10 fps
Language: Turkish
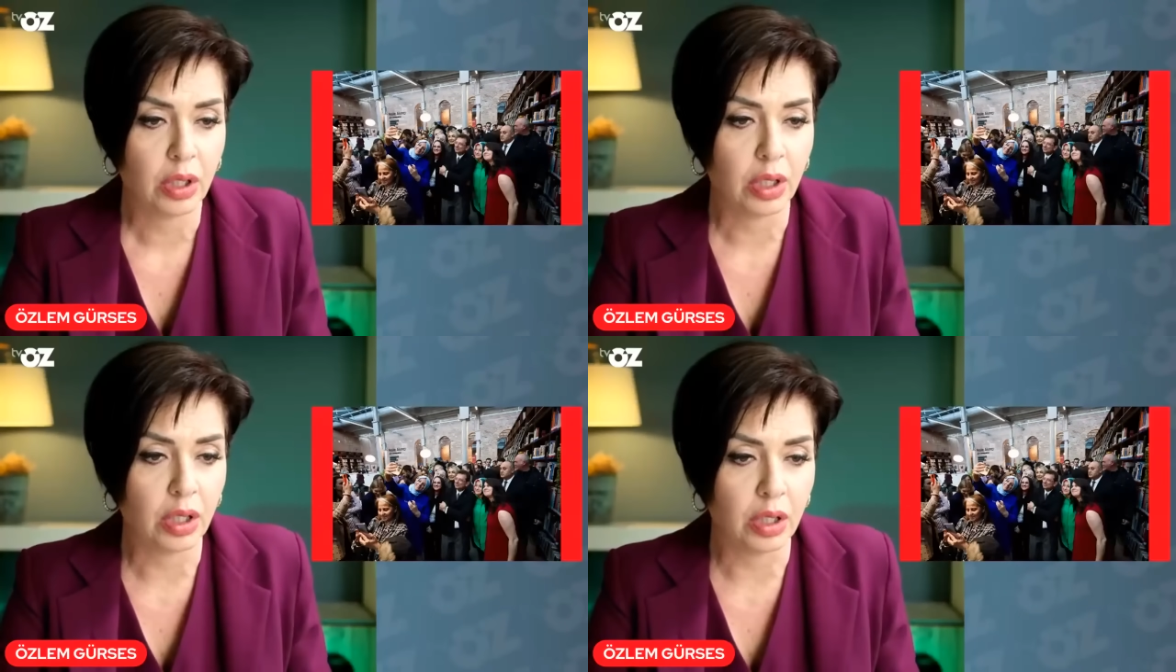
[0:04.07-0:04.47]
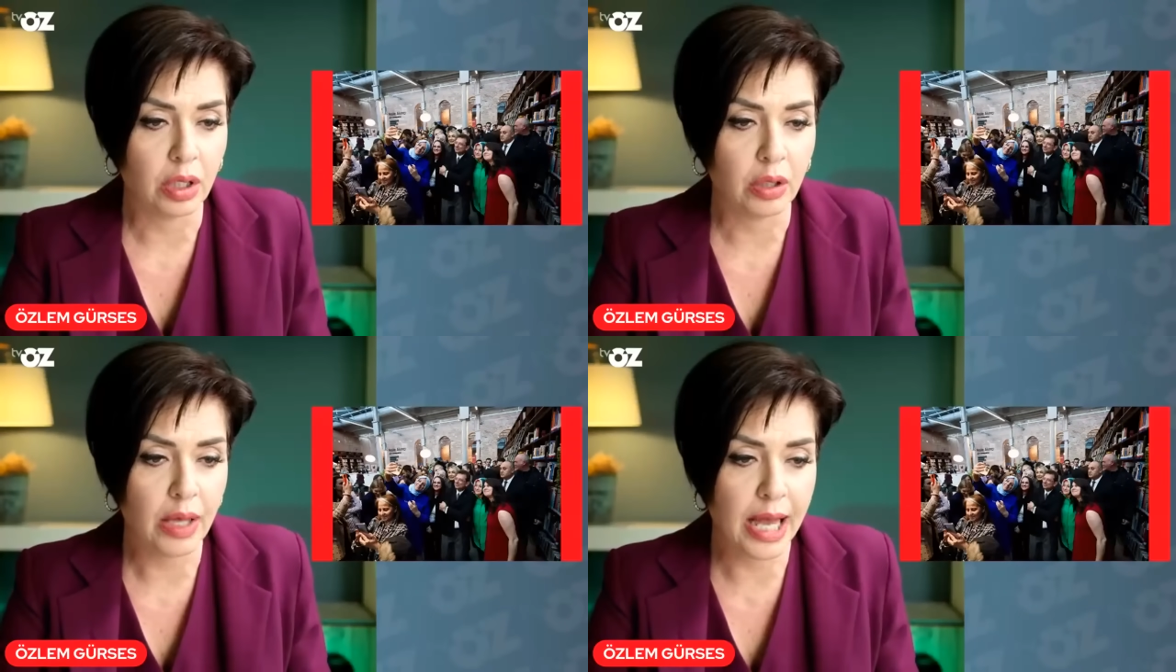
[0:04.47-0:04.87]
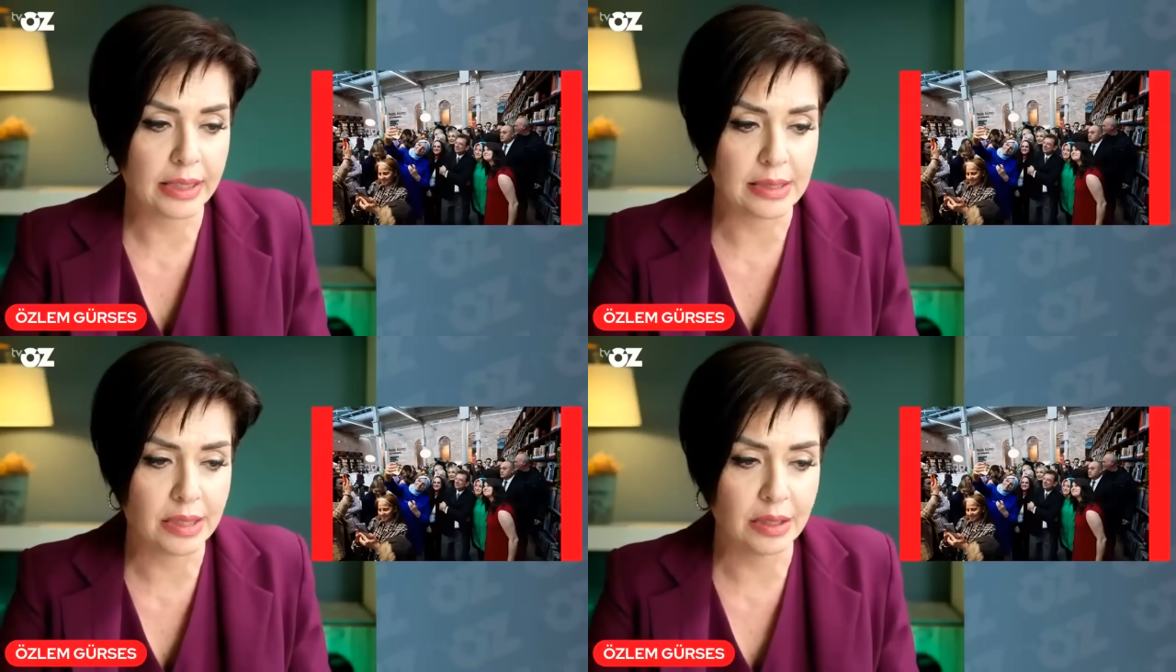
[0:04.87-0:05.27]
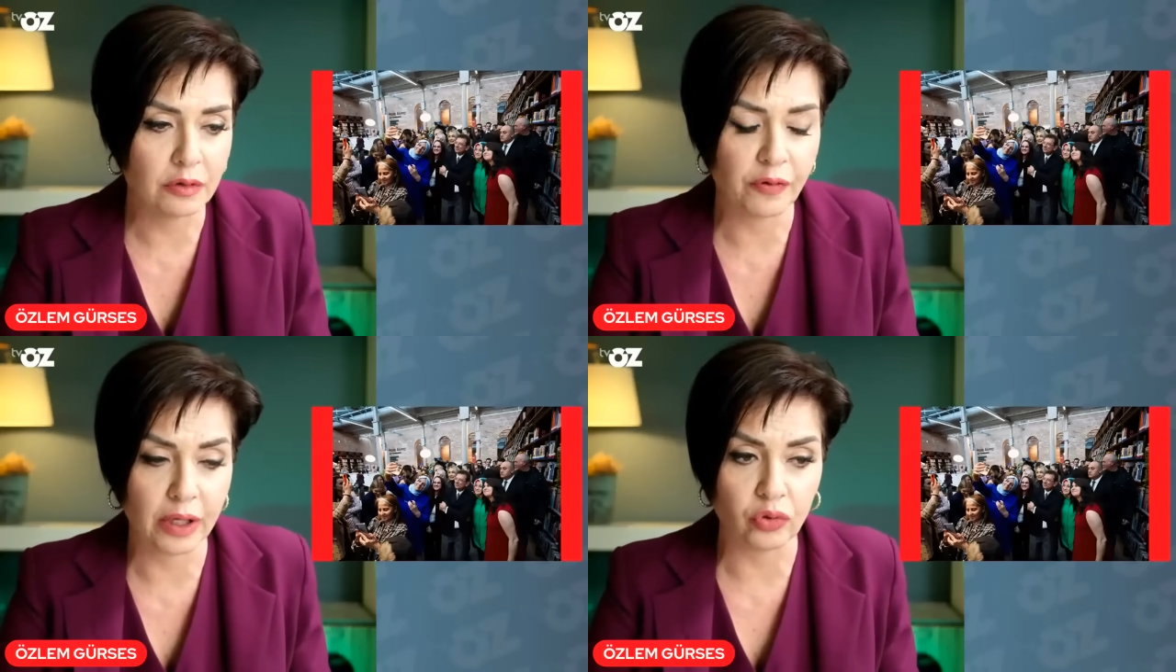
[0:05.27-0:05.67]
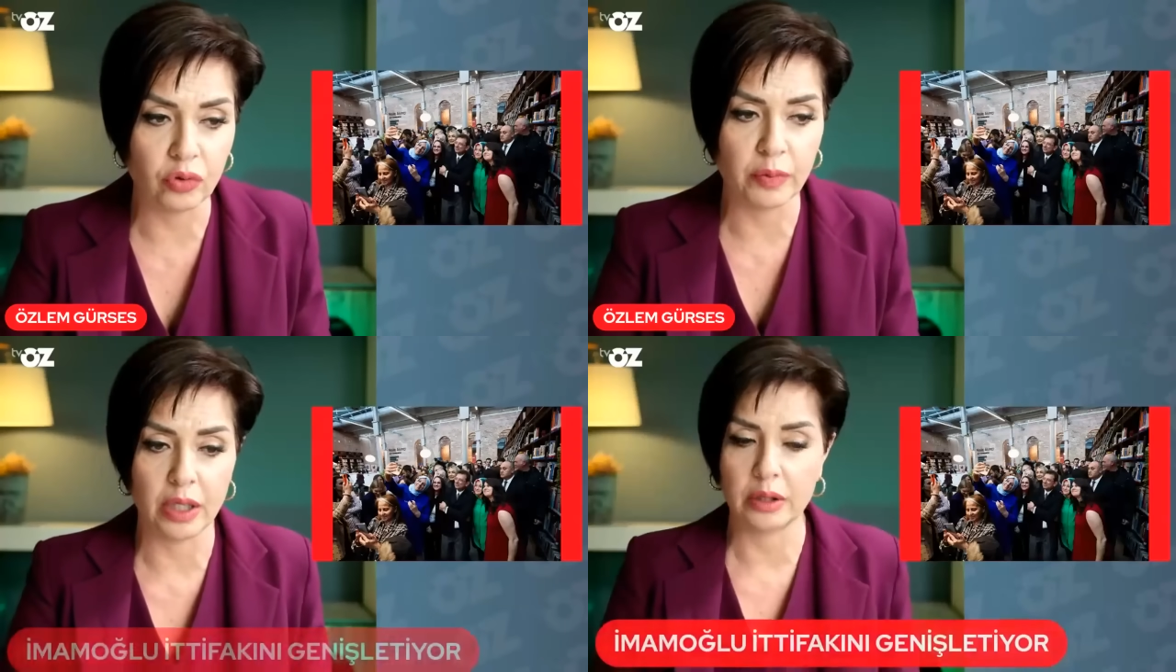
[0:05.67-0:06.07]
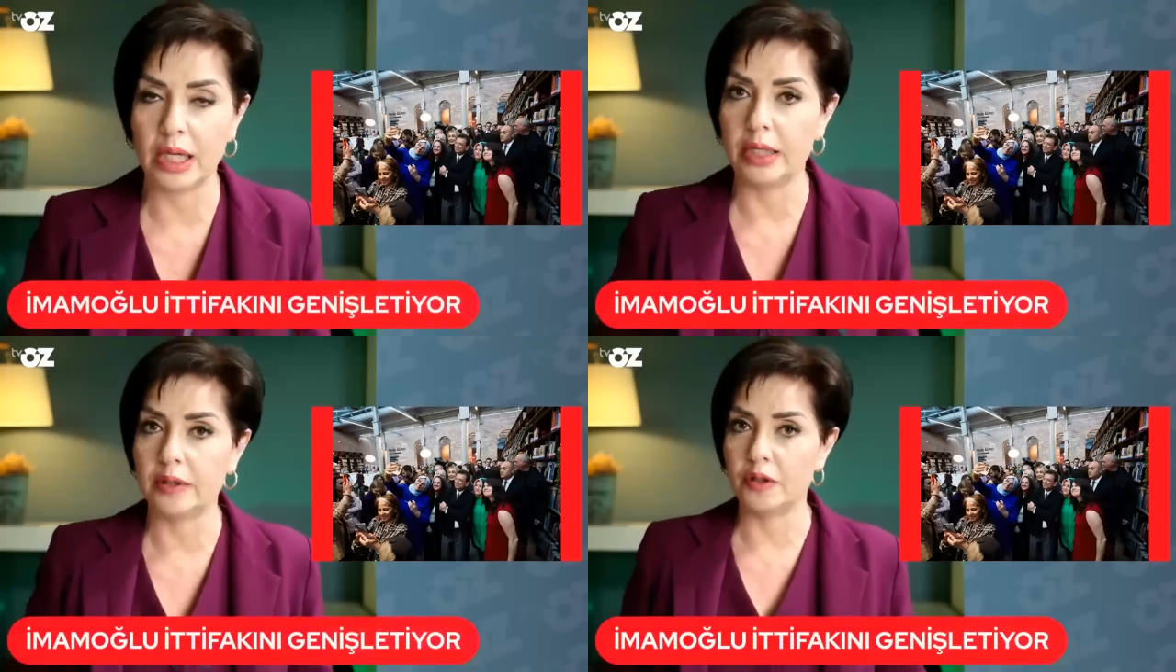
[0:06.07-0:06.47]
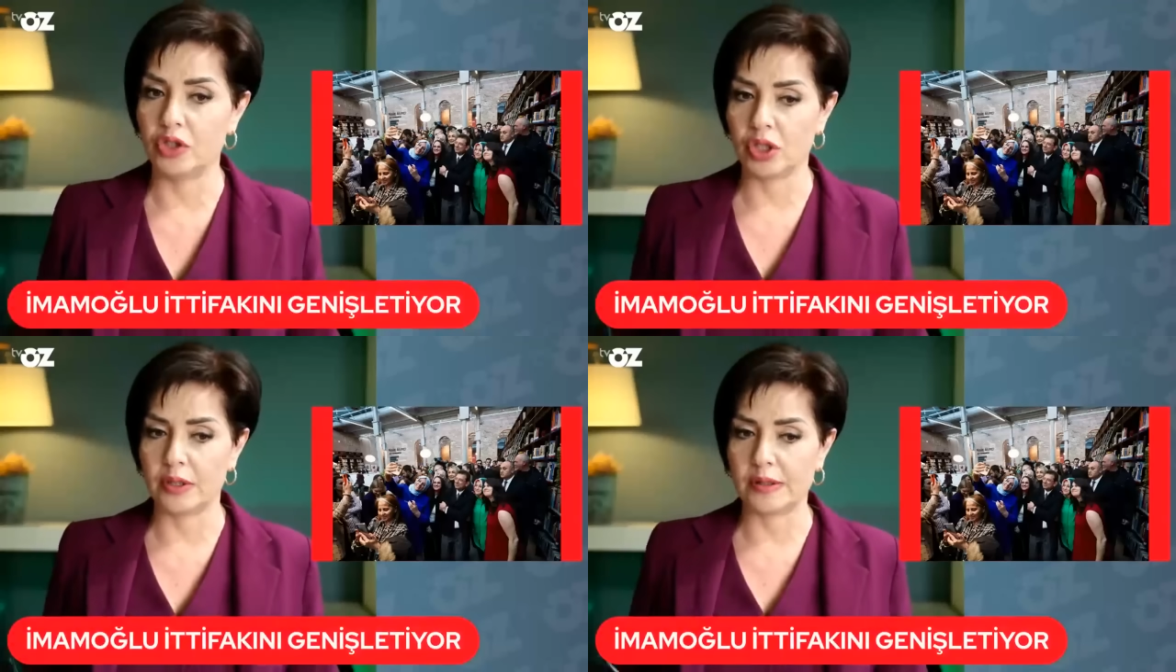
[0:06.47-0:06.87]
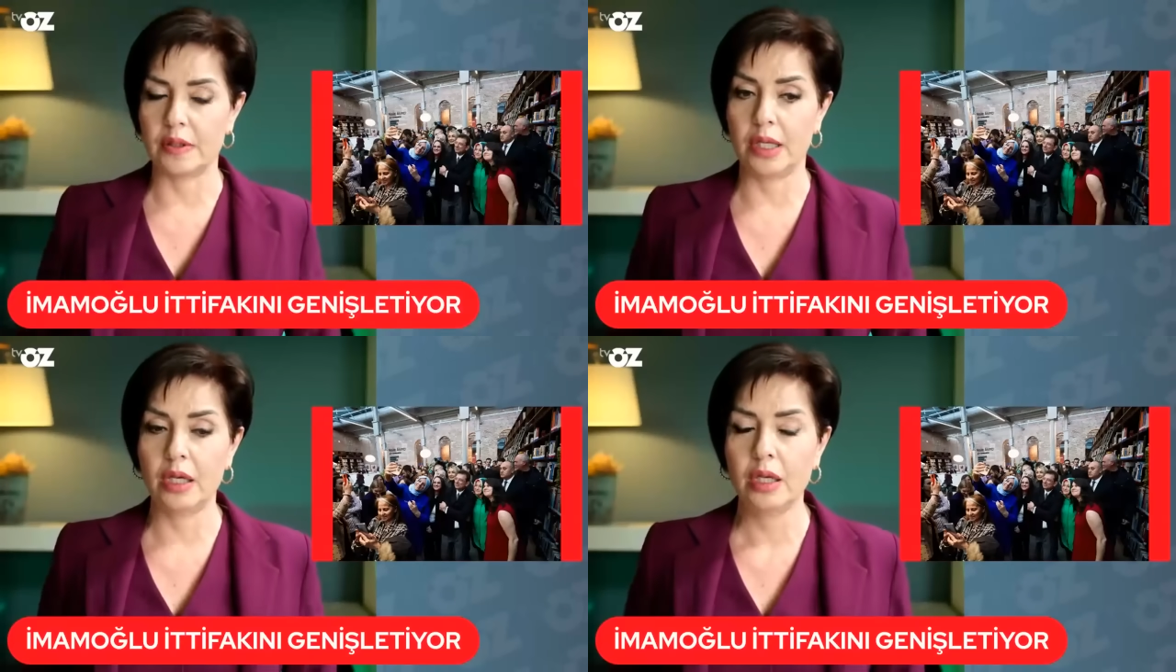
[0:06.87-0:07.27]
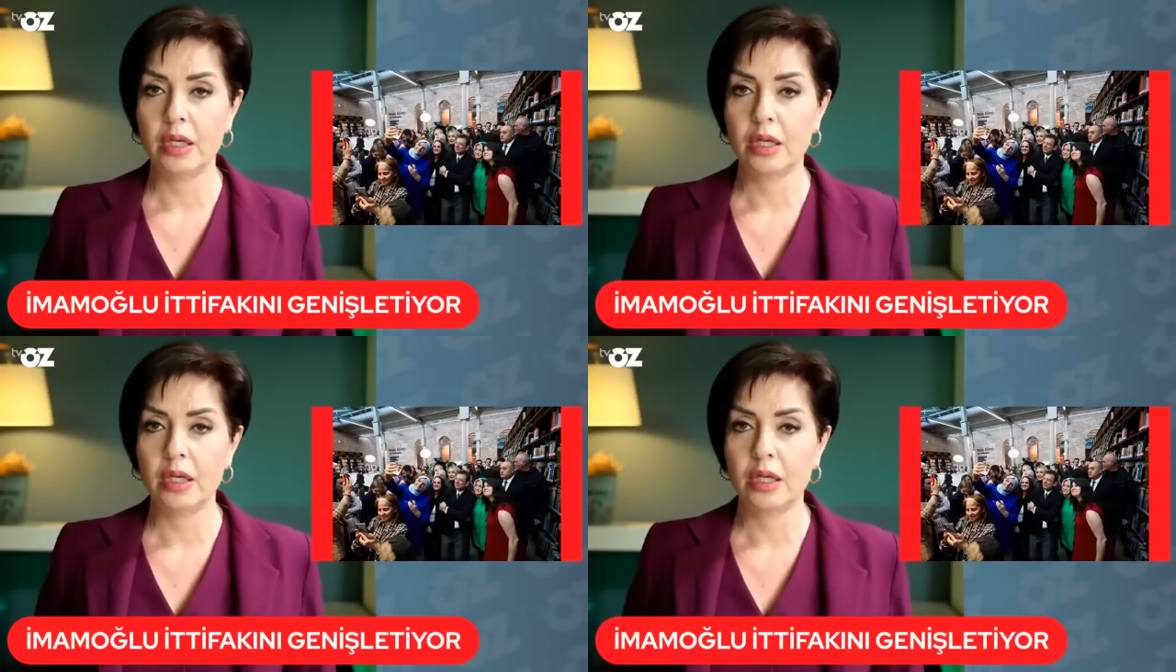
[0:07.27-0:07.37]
Ee, herkese ittifak kurma gayreti içerisinde.